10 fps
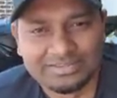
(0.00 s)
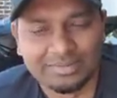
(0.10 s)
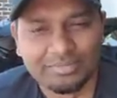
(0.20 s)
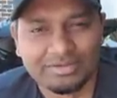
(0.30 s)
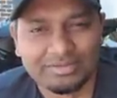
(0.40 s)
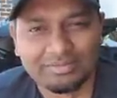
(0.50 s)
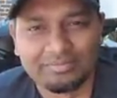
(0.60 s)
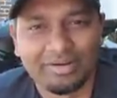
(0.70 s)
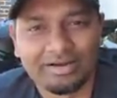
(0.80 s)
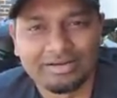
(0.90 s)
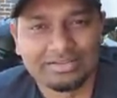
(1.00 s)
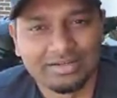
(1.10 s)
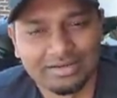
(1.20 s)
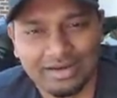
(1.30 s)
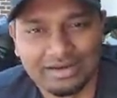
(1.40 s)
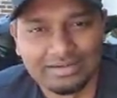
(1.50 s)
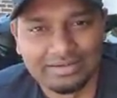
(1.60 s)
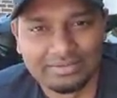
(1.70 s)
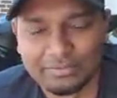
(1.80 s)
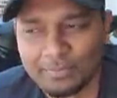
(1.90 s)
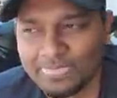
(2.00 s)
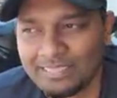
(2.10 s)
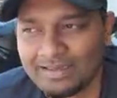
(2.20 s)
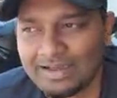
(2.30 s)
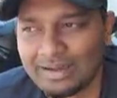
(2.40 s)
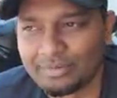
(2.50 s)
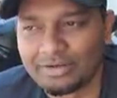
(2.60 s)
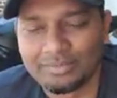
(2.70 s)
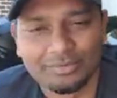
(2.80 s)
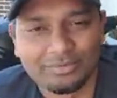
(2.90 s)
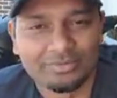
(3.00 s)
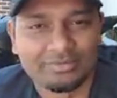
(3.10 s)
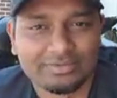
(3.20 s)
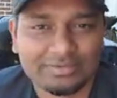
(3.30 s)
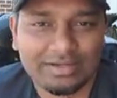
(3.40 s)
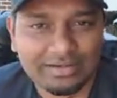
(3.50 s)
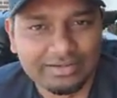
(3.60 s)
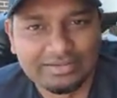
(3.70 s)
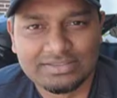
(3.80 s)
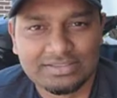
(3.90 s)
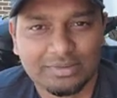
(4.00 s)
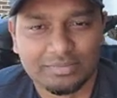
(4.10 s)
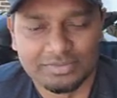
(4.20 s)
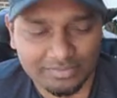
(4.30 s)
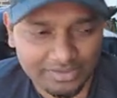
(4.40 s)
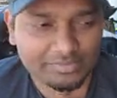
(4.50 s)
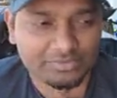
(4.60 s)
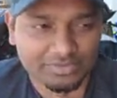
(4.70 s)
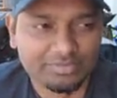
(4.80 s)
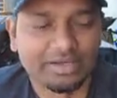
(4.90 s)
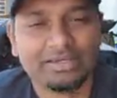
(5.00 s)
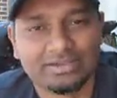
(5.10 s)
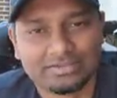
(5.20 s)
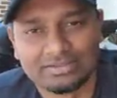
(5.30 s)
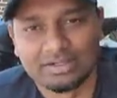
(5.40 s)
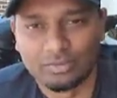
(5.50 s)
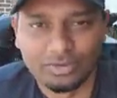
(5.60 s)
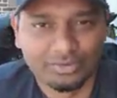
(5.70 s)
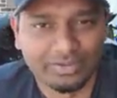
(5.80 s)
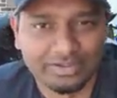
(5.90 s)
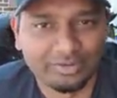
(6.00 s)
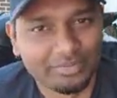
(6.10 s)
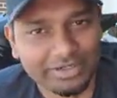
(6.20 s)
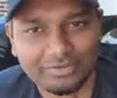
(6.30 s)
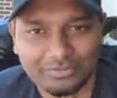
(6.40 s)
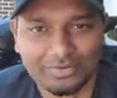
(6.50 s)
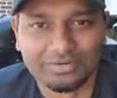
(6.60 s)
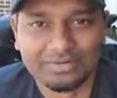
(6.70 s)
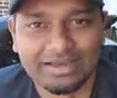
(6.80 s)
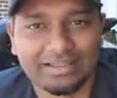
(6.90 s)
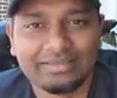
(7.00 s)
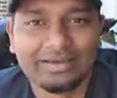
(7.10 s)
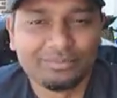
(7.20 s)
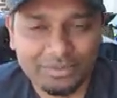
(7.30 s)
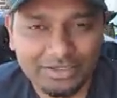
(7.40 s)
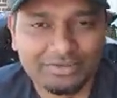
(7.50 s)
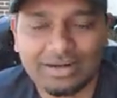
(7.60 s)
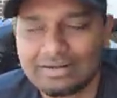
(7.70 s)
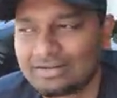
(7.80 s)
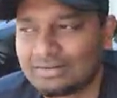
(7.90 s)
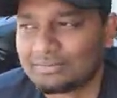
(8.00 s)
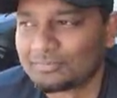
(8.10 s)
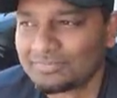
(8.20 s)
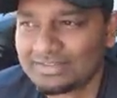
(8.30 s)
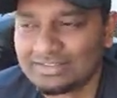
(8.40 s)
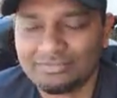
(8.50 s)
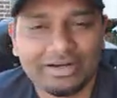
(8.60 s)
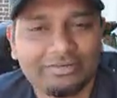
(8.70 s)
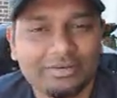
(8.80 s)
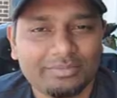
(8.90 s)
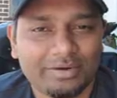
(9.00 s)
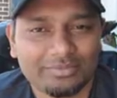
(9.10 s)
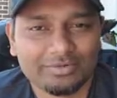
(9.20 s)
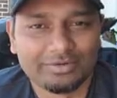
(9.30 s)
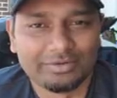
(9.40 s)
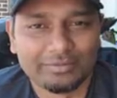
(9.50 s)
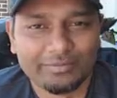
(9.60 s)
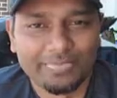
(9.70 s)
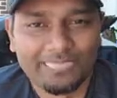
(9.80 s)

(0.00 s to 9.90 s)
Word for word: நம்மளை பார்க்குறதுக்குலாம் அங்கே ஆள் கிடையாது அப்போ என்ன பண்ணுவோம் நான் எங்கள் சின்ன மாமா சம்டைம்ஸ் வந்து பைக் எடுத்துகிட்டு நான் ஓட்டுவேன் அவங்க பின்னாடி வருவாங்க அது ஏன் பின்னாடி ஒரு ஆள்னா இந்த வடிவேல் படம் ஒன்று இருக்குது